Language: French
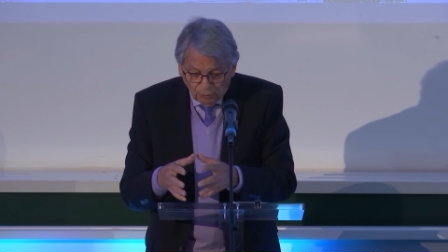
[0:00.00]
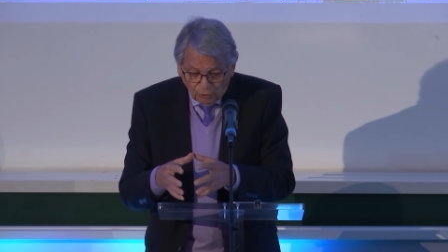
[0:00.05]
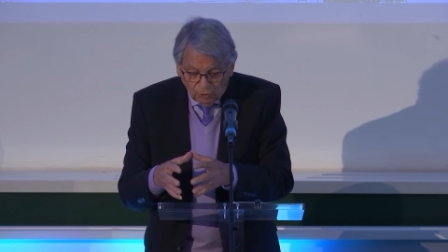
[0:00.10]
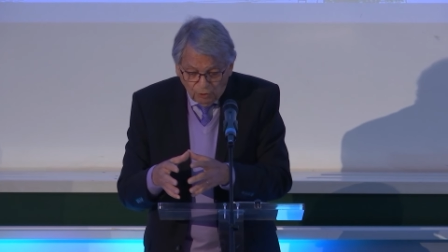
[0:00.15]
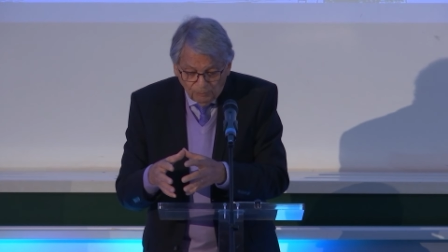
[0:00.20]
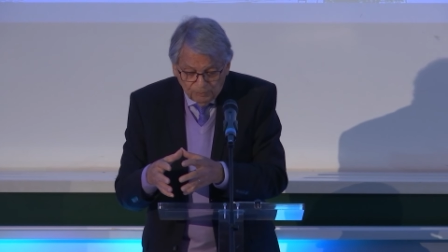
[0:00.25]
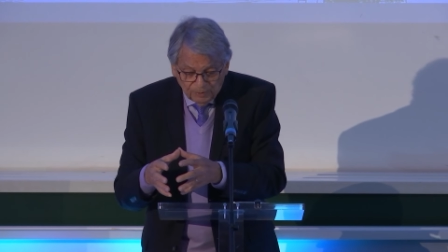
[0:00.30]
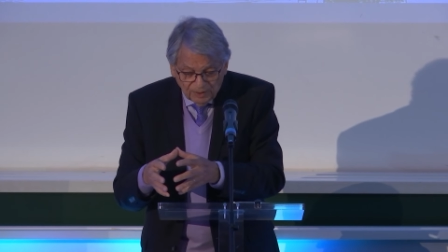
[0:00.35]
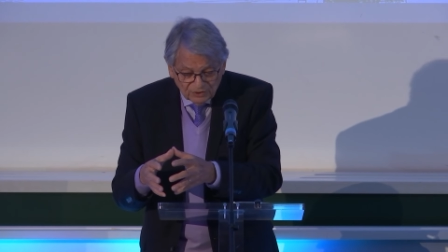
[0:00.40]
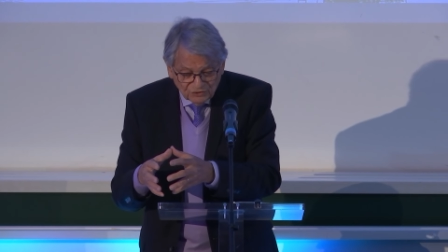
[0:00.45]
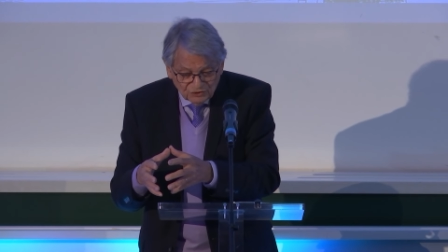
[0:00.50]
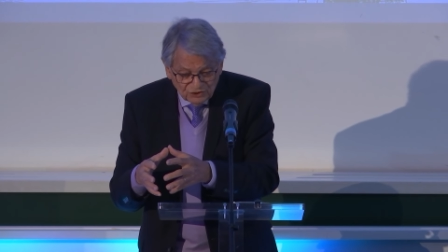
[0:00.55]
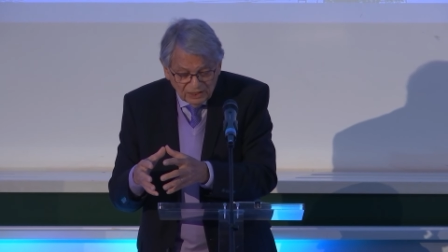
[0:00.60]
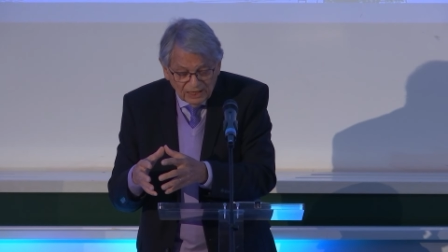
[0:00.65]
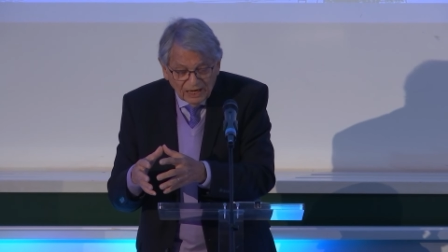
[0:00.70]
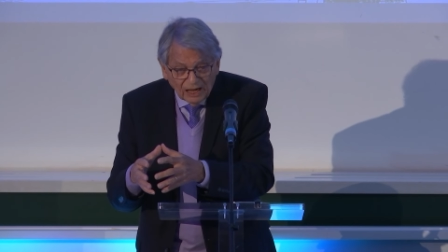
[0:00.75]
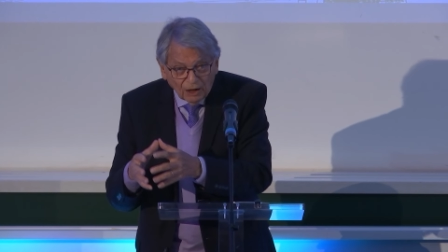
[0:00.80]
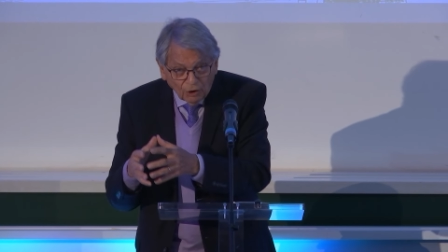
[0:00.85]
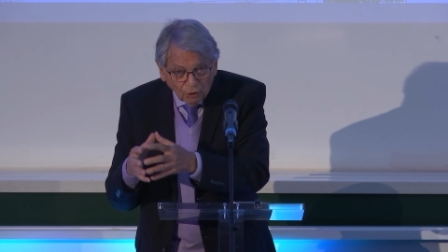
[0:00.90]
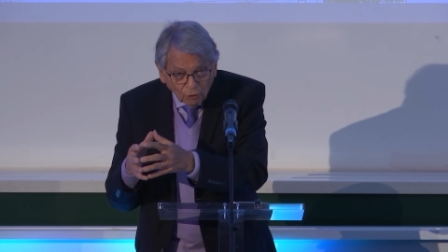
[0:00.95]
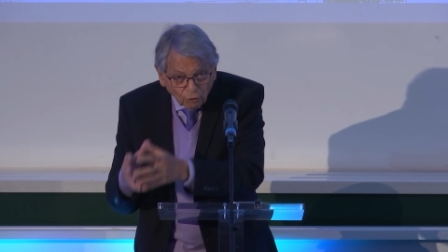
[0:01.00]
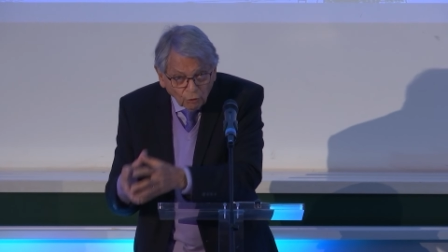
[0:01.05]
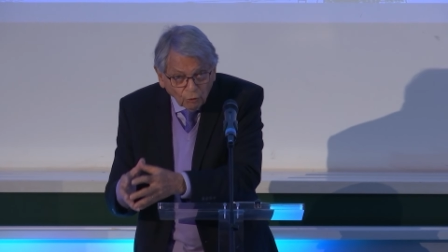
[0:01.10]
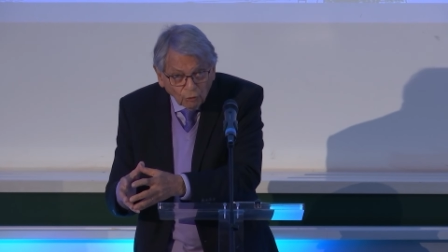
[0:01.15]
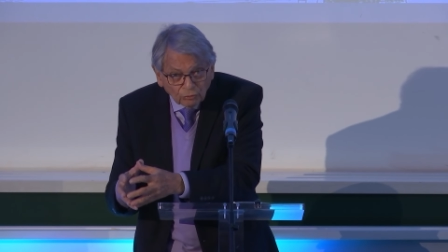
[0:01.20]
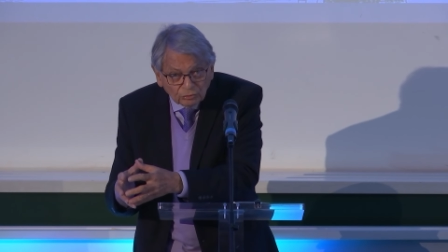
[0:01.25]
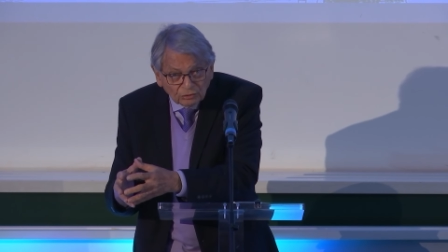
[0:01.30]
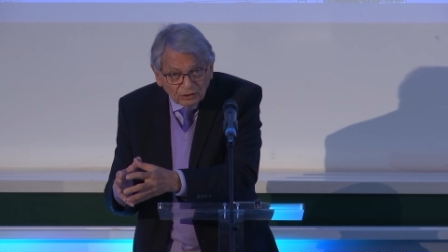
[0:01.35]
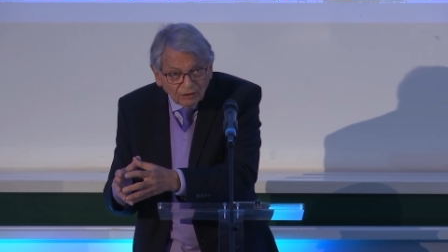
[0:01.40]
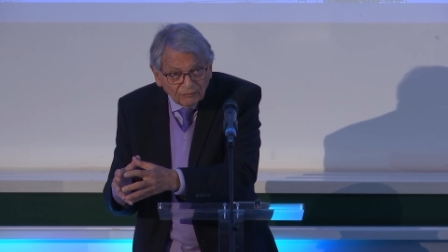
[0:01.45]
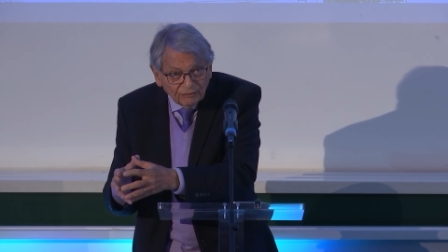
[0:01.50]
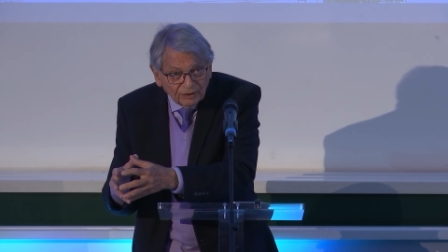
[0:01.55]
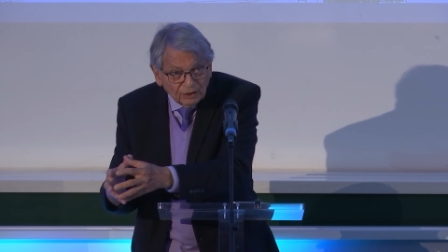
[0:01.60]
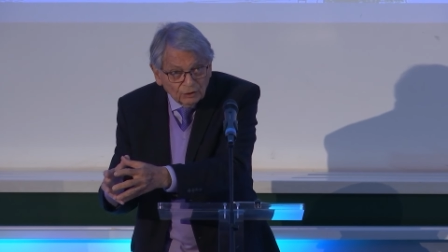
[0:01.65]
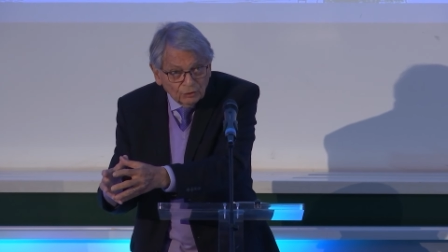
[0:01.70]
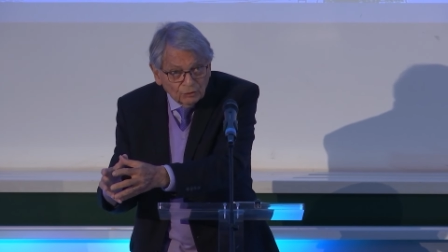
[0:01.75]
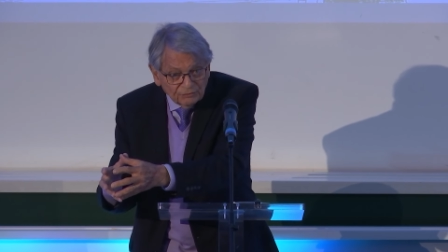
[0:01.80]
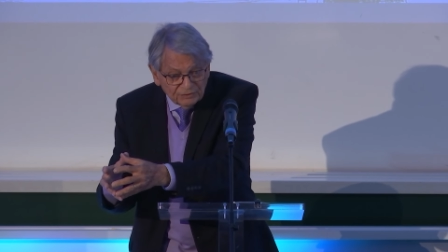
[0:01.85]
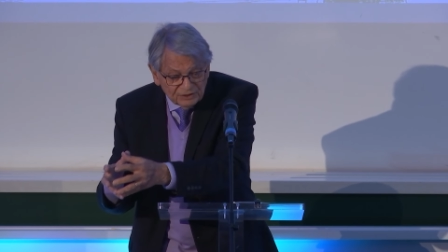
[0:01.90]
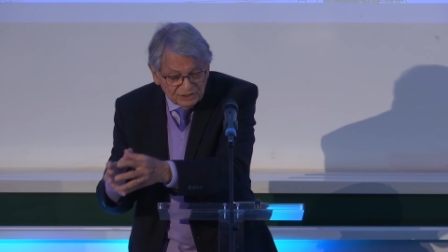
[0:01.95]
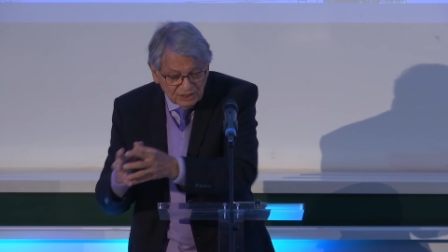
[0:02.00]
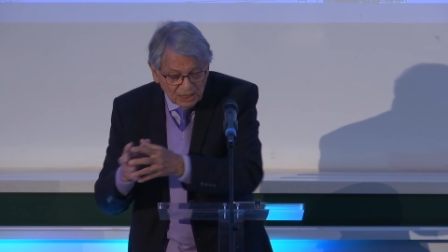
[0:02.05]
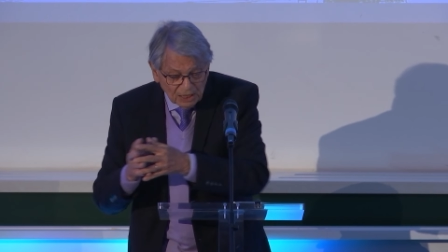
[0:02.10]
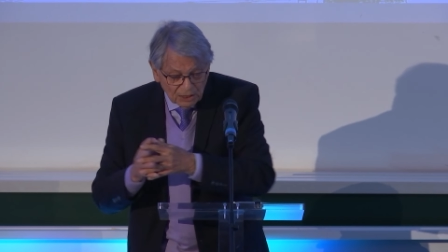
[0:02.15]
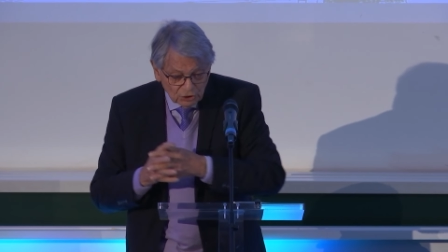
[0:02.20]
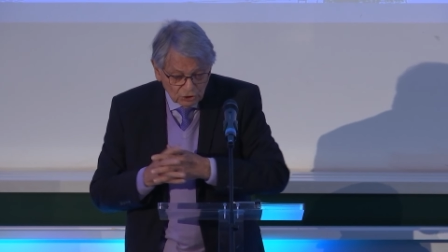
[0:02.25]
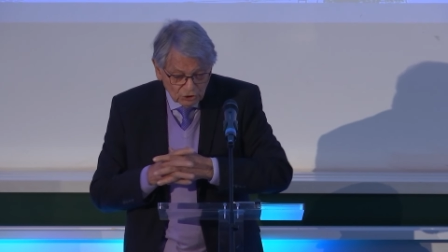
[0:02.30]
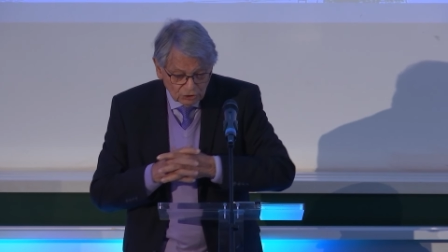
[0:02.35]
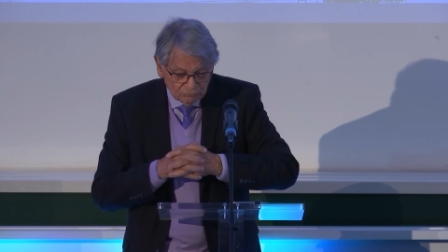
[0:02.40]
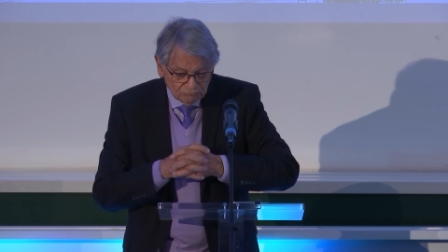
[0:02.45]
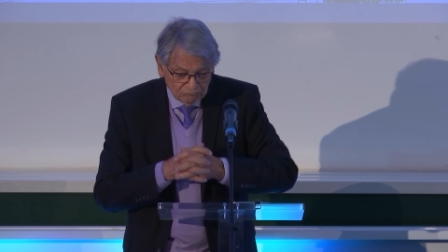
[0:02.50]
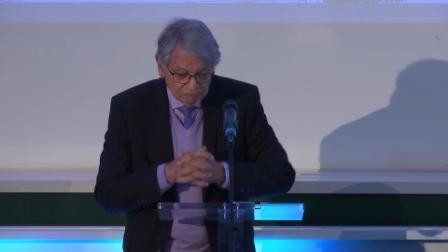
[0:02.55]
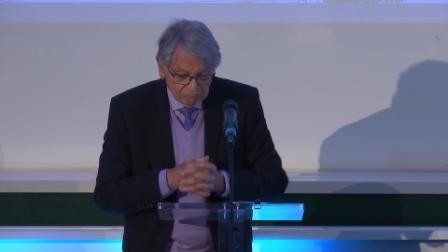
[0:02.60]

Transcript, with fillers: remplacer la rencontre avec le visage,